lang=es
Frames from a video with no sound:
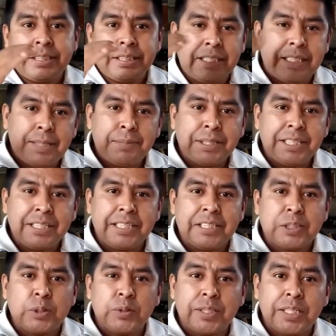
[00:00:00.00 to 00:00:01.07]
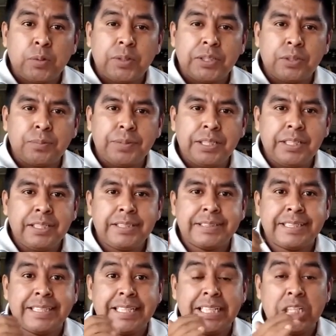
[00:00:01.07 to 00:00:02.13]
Y la máquina de soldar 4 mil
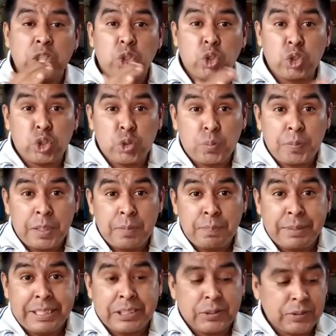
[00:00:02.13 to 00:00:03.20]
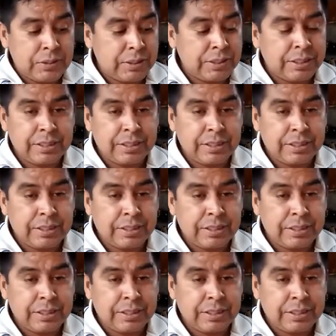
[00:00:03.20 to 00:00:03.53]
serían 8 mil pesos.